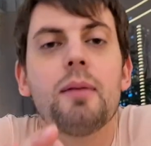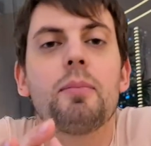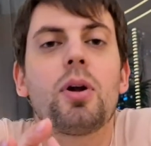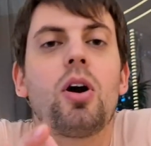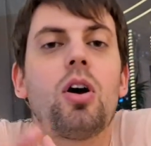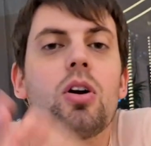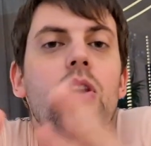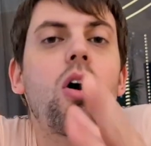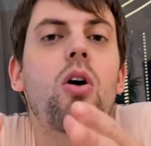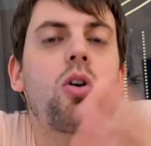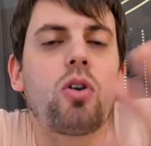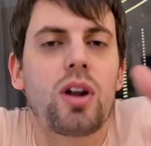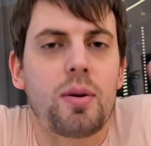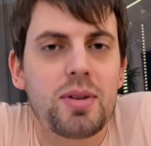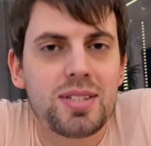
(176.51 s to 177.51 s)
Però io ho
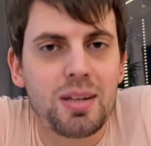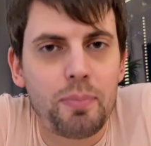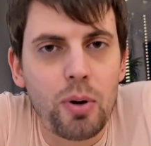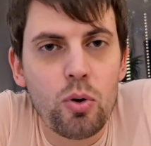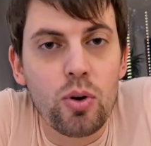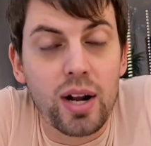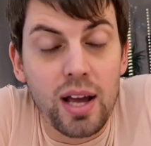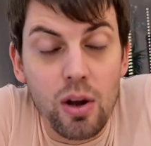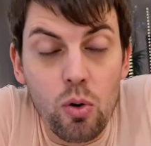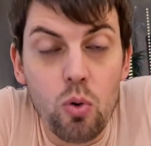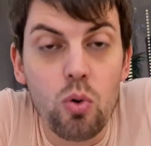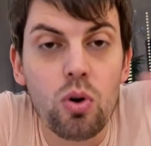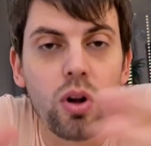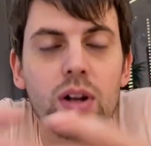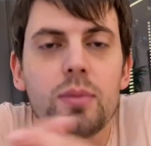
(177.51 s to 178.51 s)
ancora questa paura che
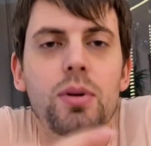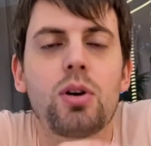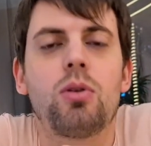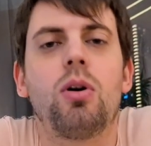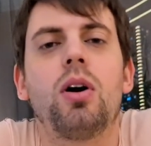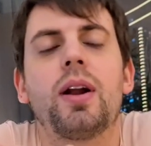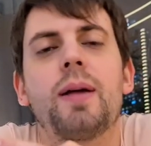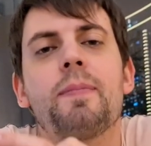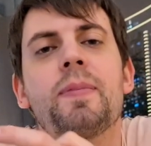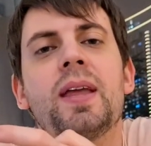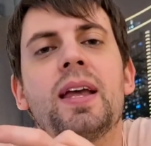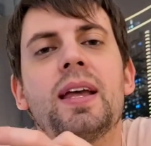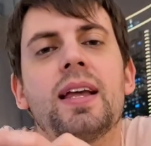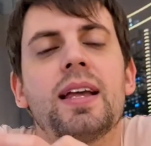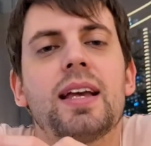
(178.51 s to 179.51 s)
cullo nel mio
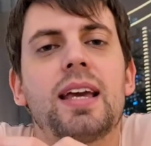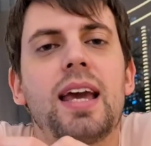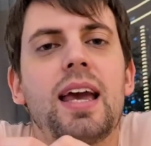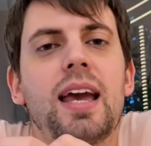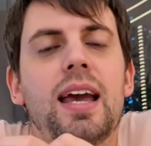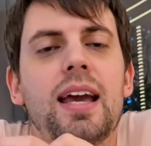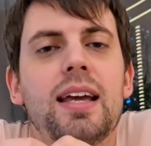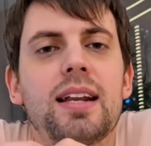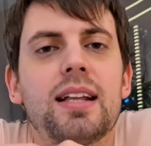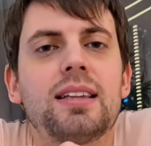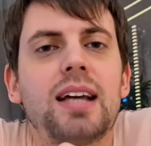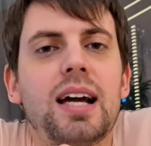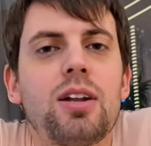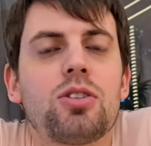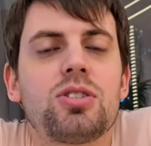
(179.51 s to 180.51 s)
cuore, che in
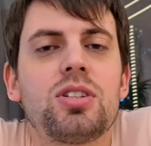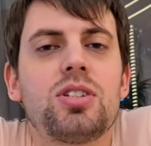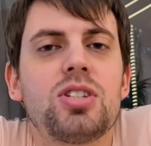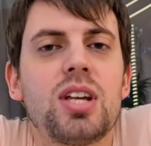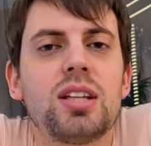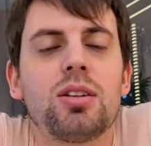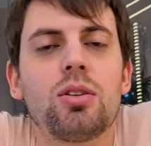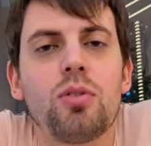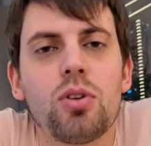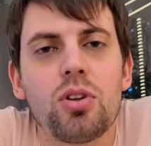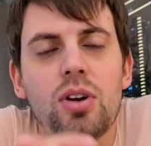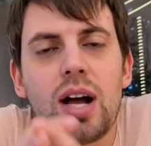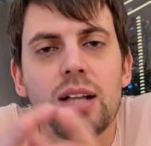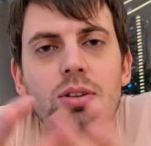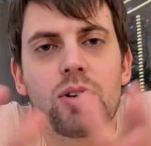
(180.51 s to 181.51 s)
realtà i nostri esigenti non
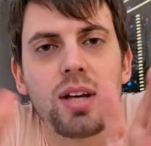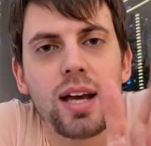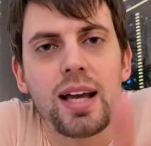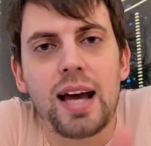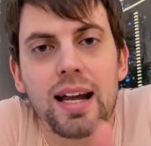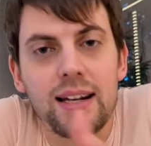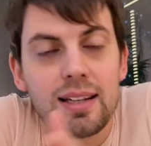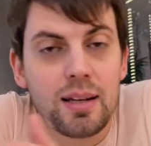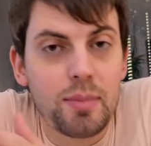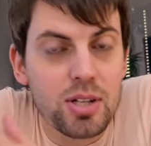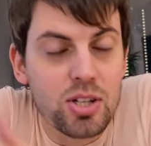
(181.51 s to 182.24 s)
vogliono altro che carne da